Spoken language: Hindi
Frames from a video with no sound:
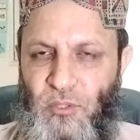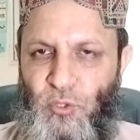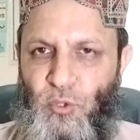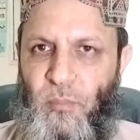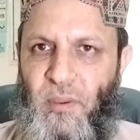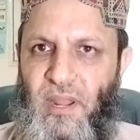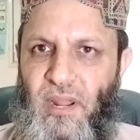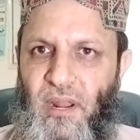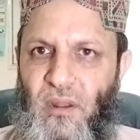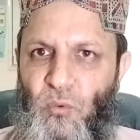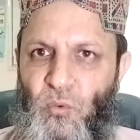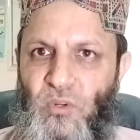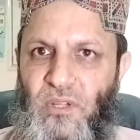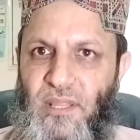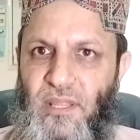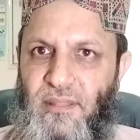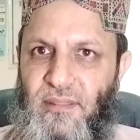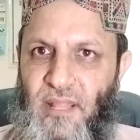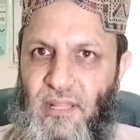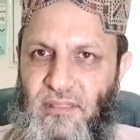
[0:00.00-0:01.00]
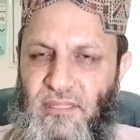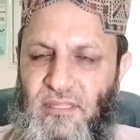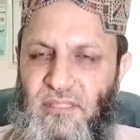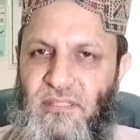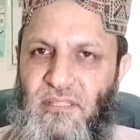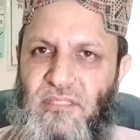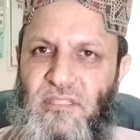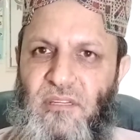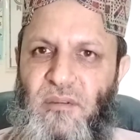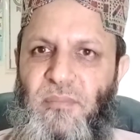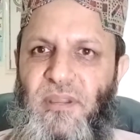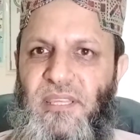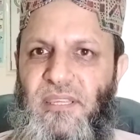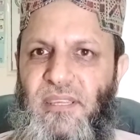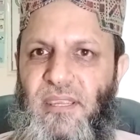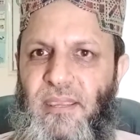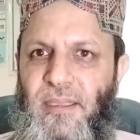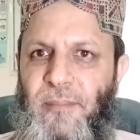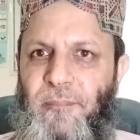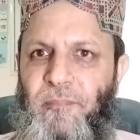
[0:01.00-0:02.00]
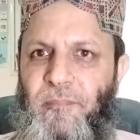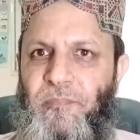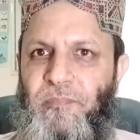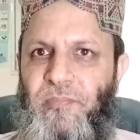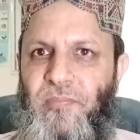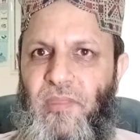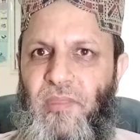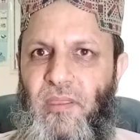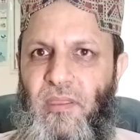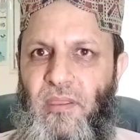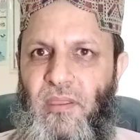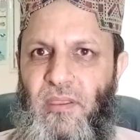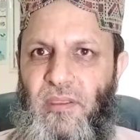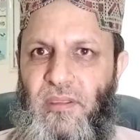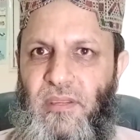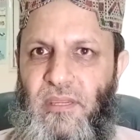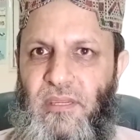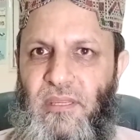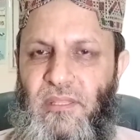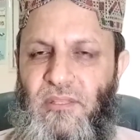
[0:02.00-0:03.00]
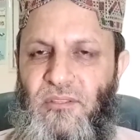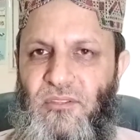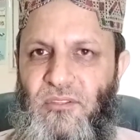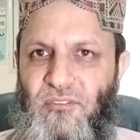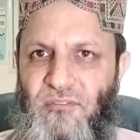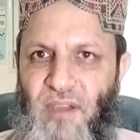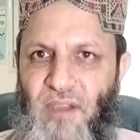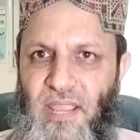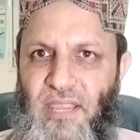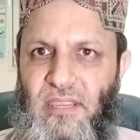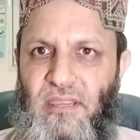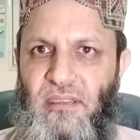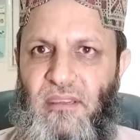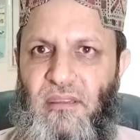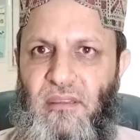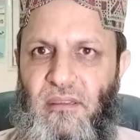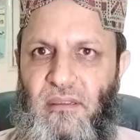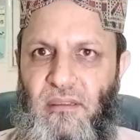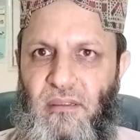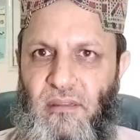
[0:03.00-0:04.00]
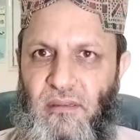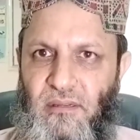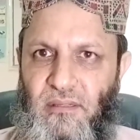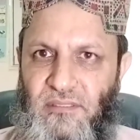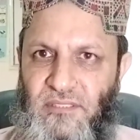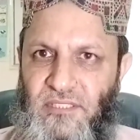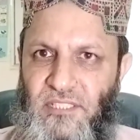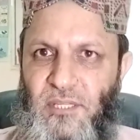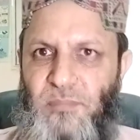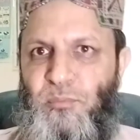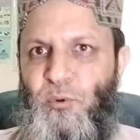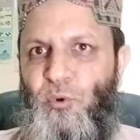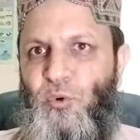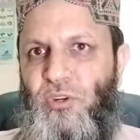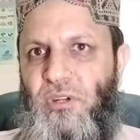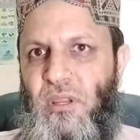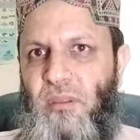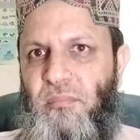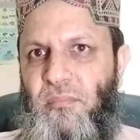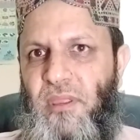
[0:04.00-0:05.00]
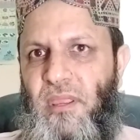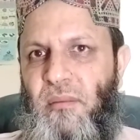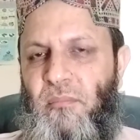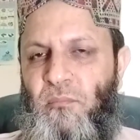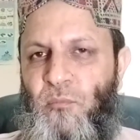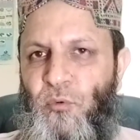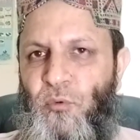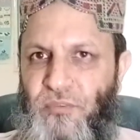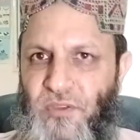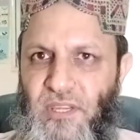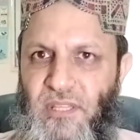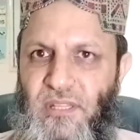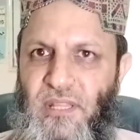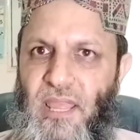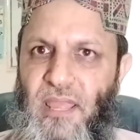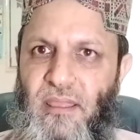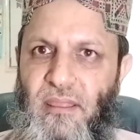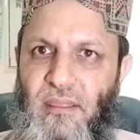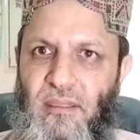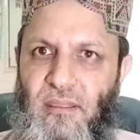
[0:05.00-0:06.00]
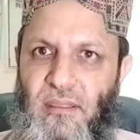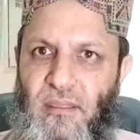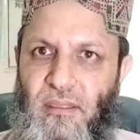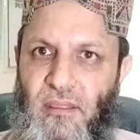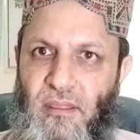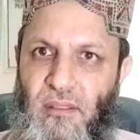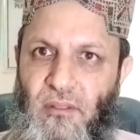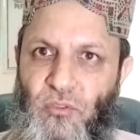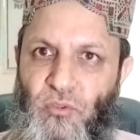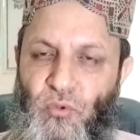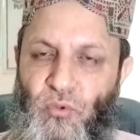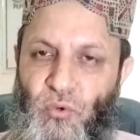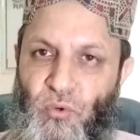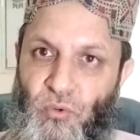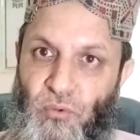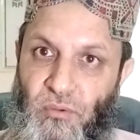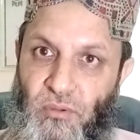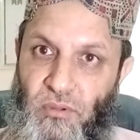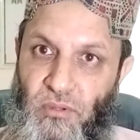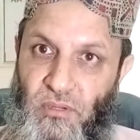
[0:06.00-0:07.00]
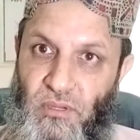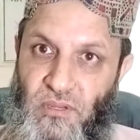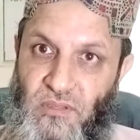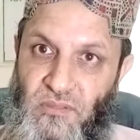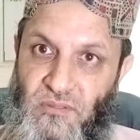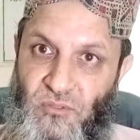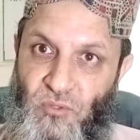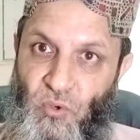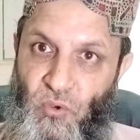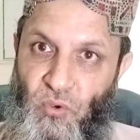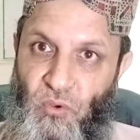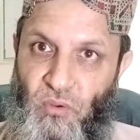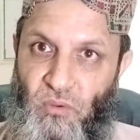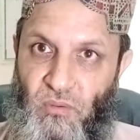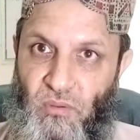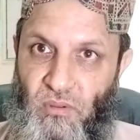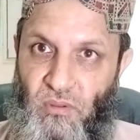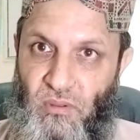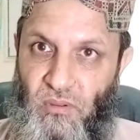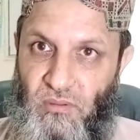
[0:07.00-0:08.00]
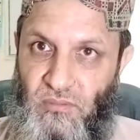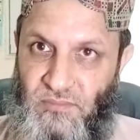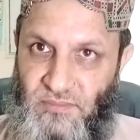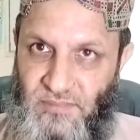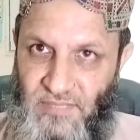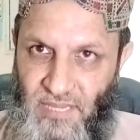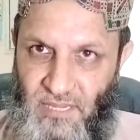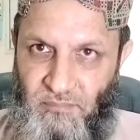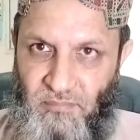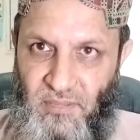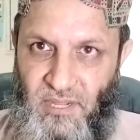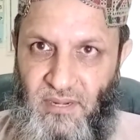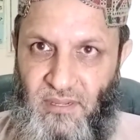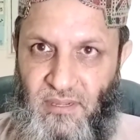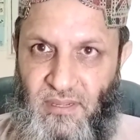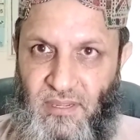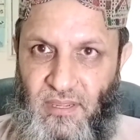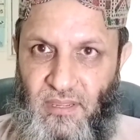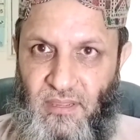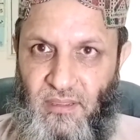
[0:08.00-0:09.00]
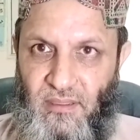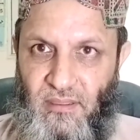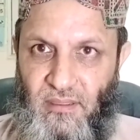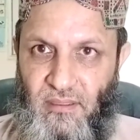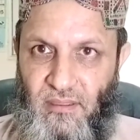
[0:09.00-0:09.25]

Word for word: तो बहरहाल उनका ज़ाती तजर्बा ये है कि ये दवाई नक्सीर फूटने में मुफीद है तो इसको जहन में रखें